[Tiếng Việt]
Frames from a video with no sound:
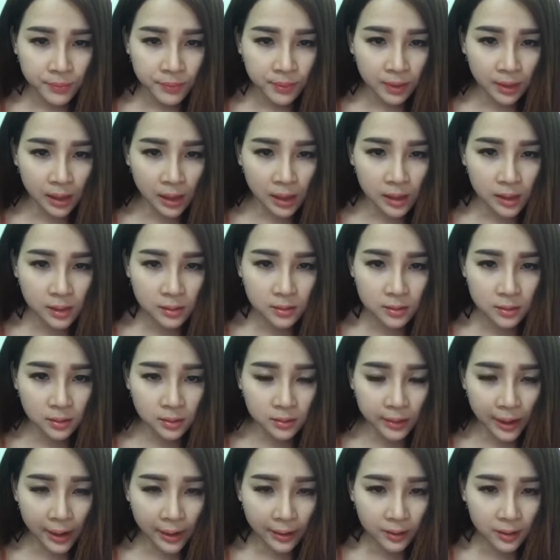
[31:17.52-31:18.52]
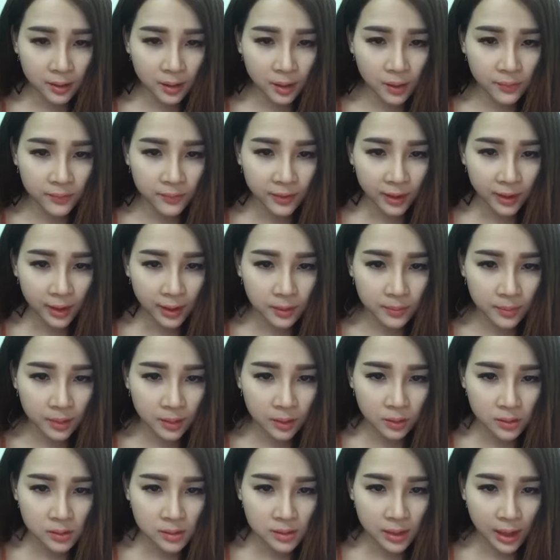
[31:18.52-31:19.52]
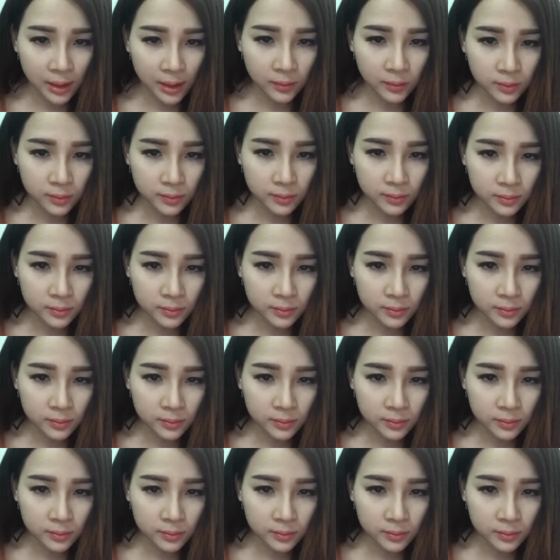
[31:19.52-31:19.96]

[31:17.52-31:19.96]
Đó là sự thật chứ không phải là mình nói xạo.